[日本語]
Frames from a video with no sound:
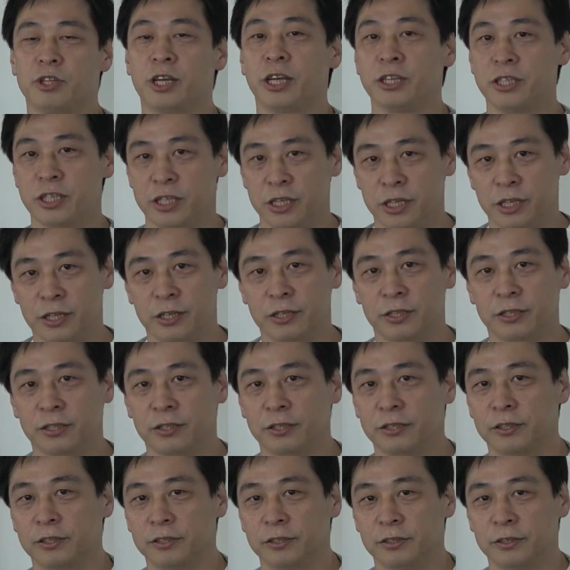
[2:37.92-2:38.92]
しかし
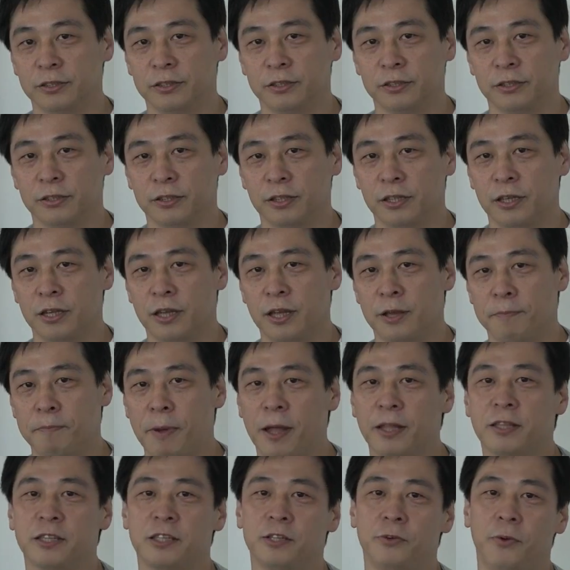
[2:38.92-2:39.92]

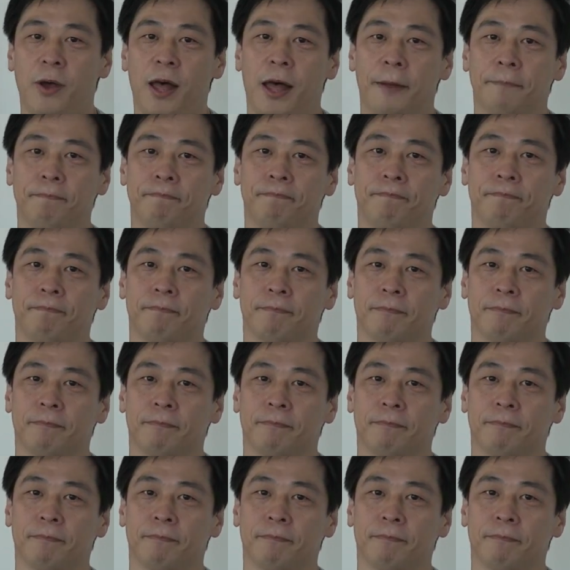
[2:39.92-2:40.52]
パッチは